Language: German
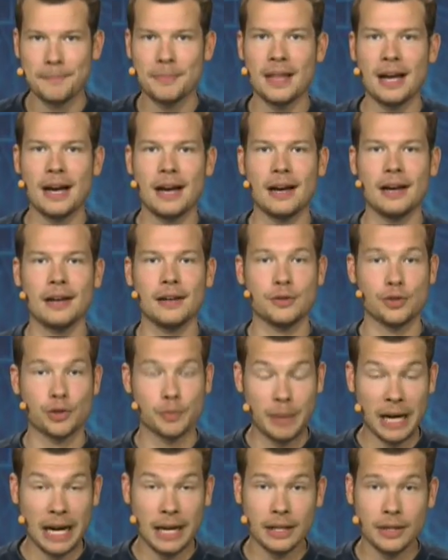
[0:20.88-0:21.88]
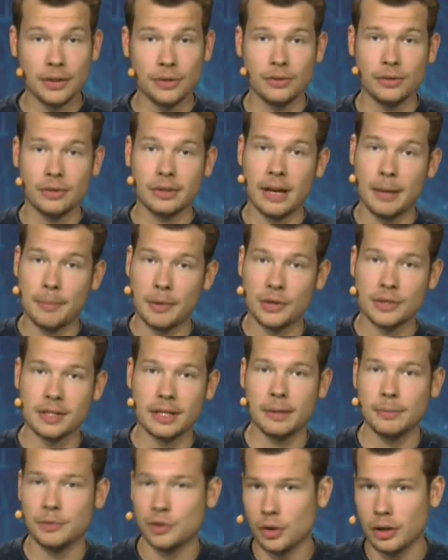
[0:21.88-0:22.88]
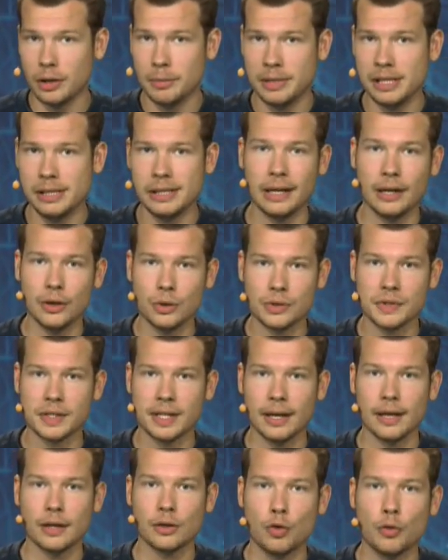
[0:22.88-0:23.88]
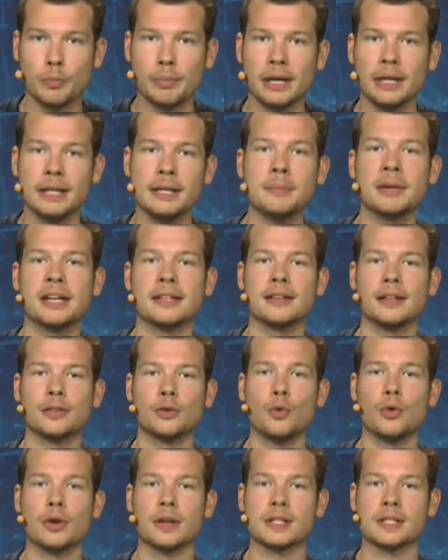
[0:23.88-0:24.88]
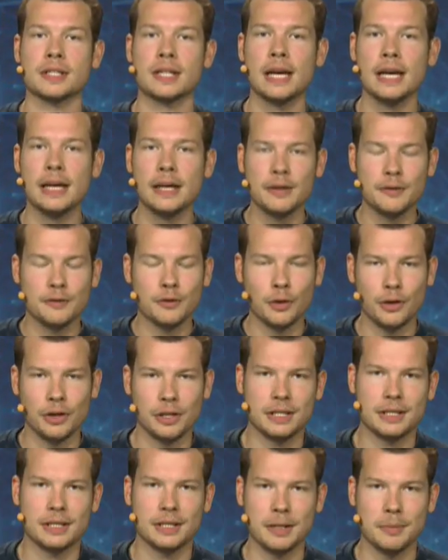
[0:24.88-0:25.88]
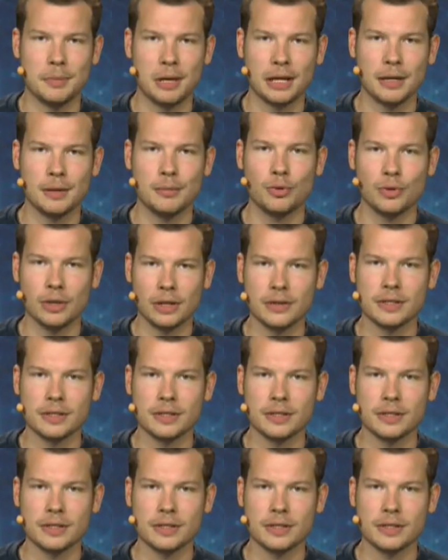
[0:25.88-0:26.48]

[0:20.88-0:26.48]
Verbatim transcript: nach Spanien und haben außerdem tolle Bilder aus der Copa Libertadores für euch im Angebot.